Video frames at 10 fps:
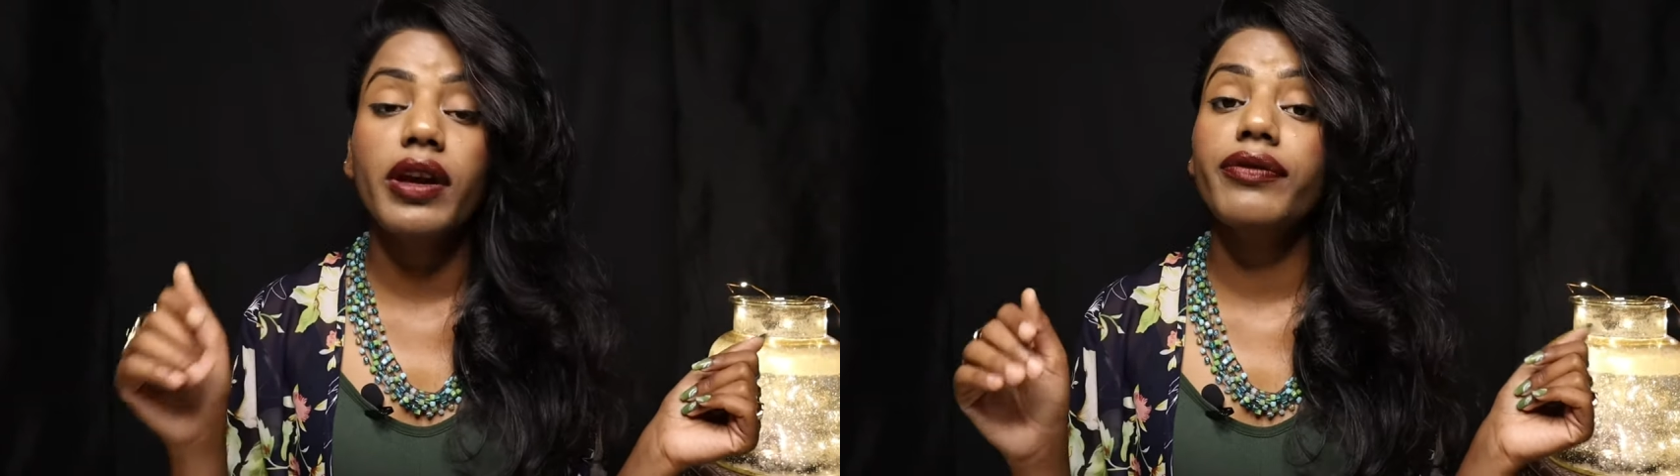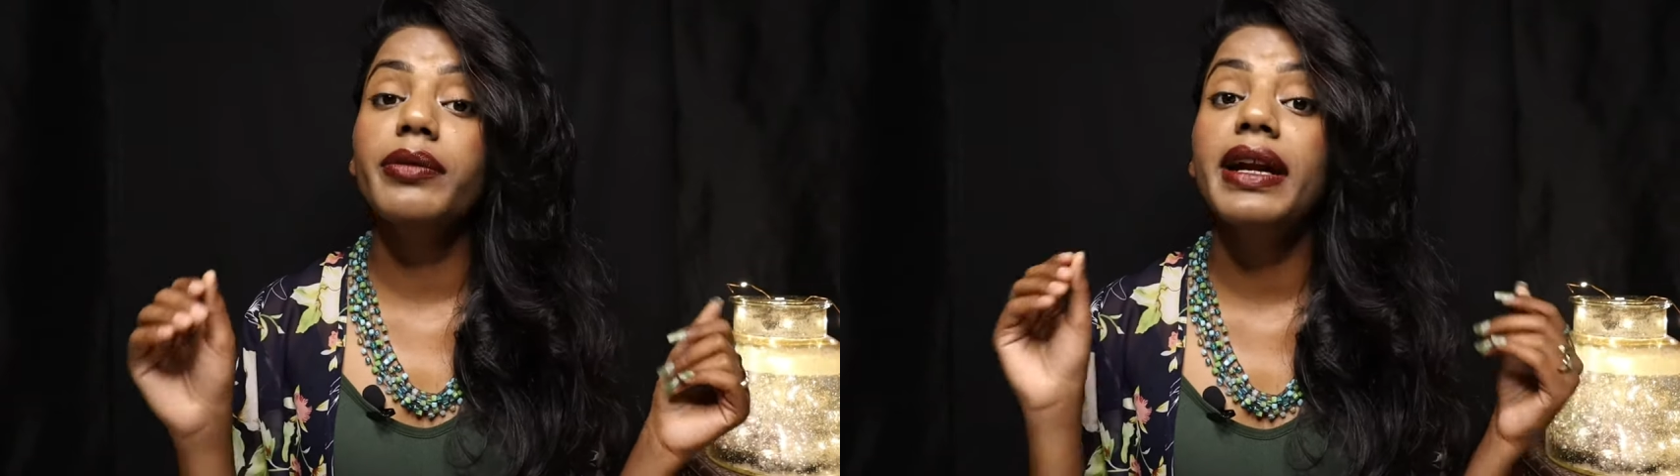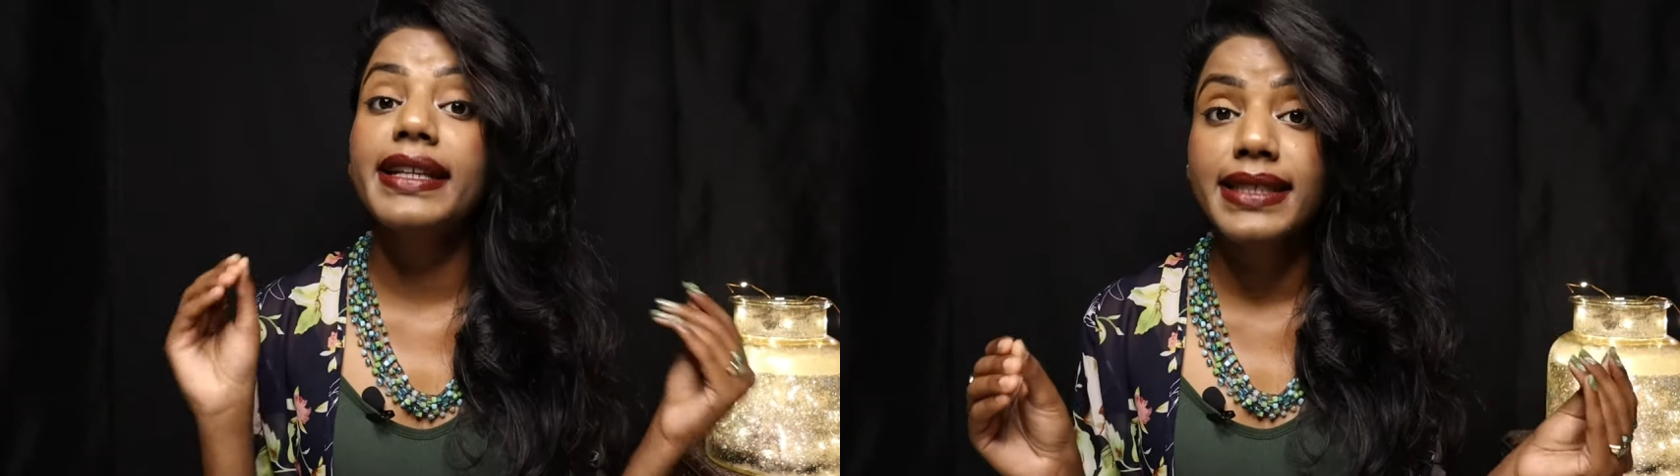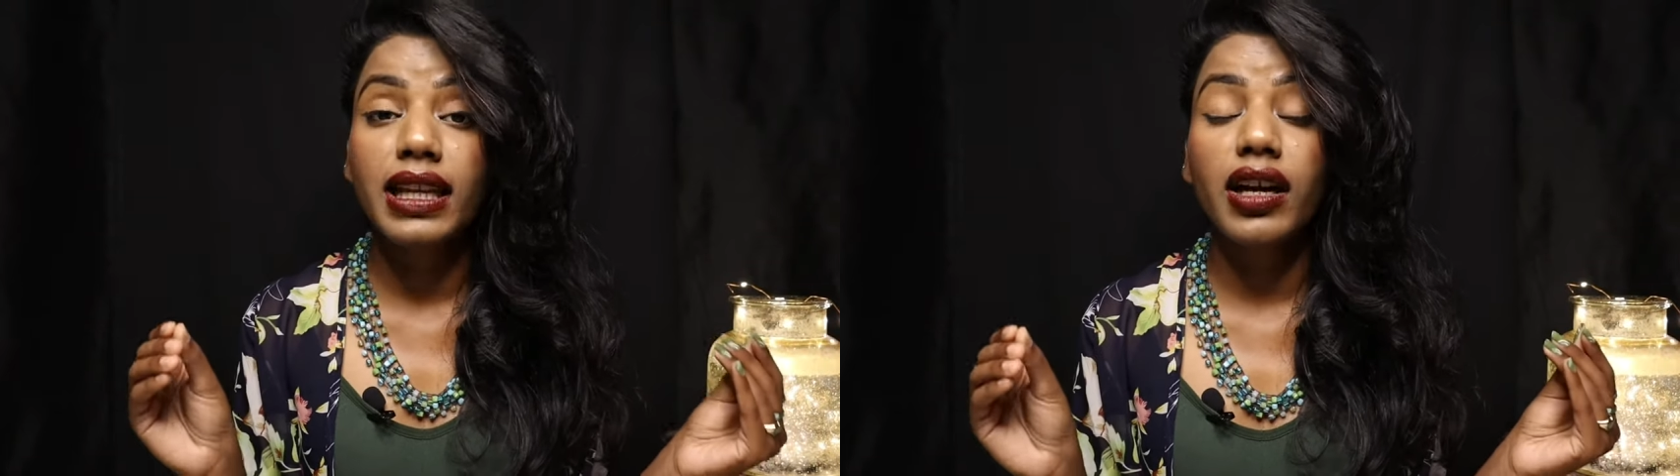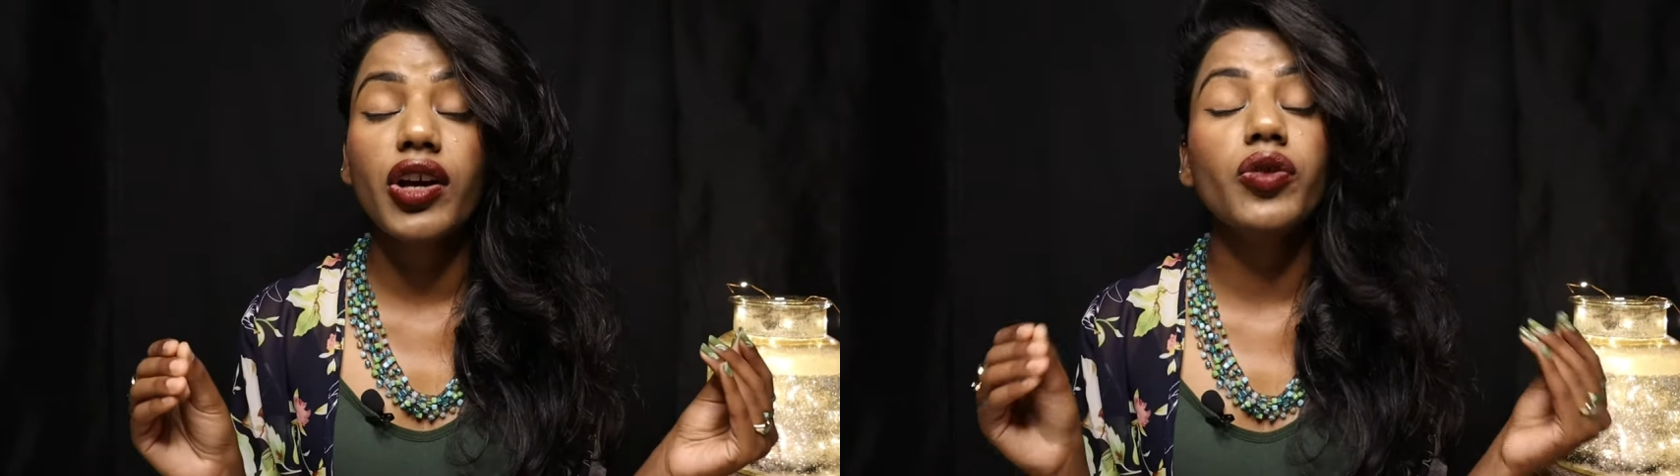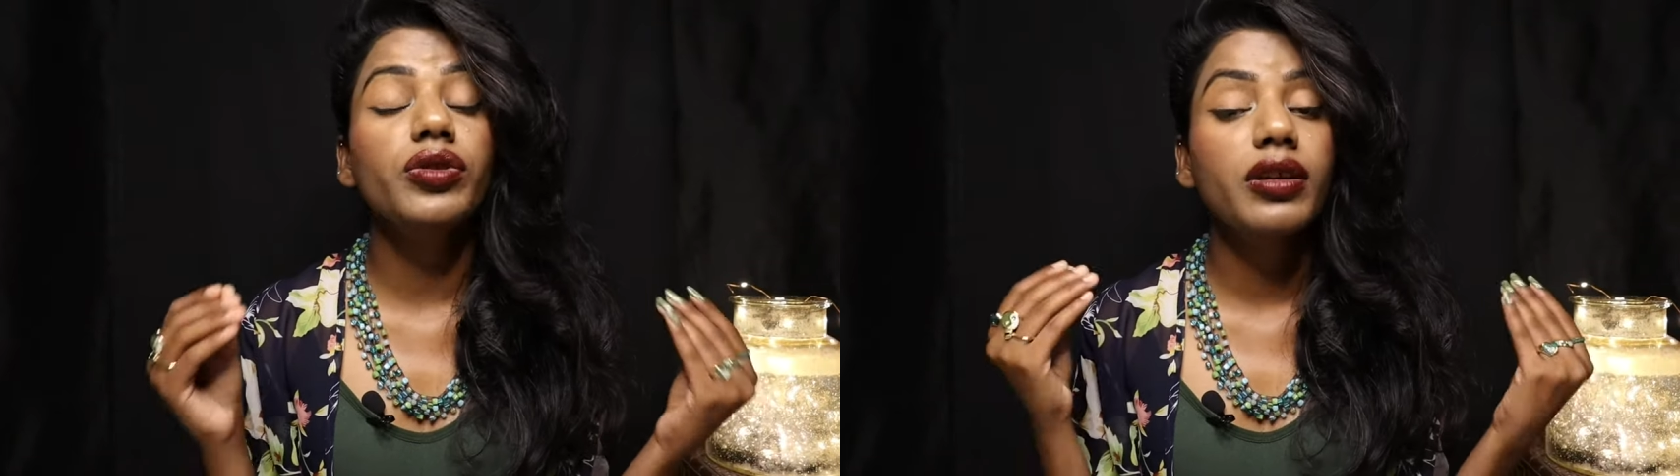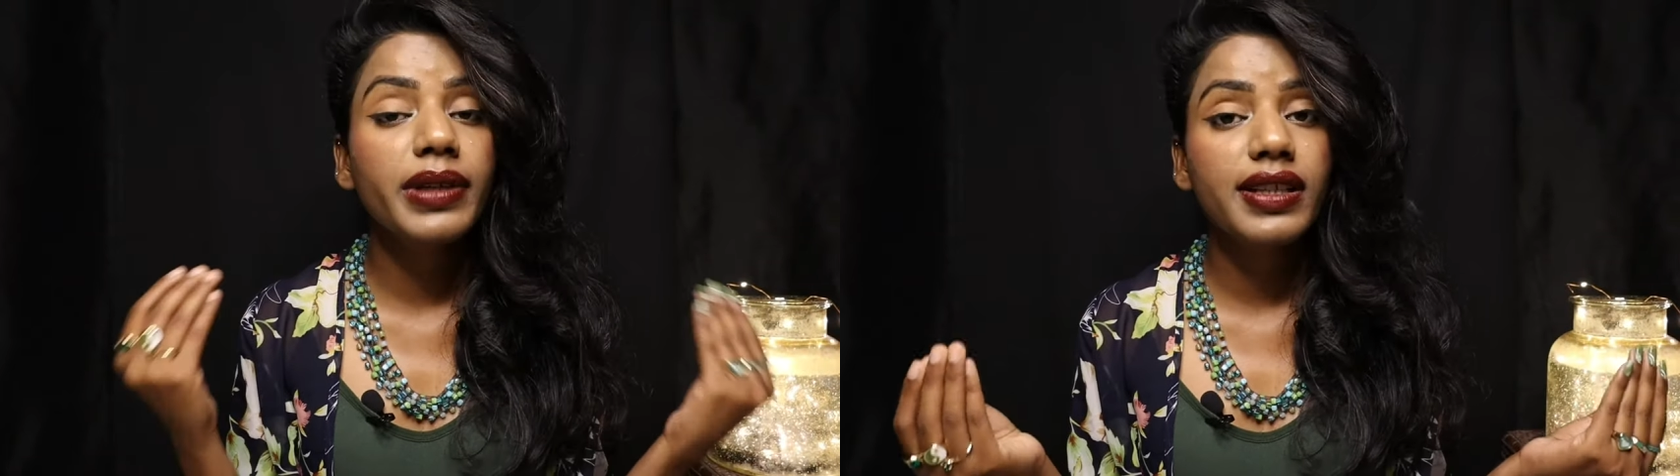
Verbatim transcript: हो या फिर मेडिसिन लगा रहे हो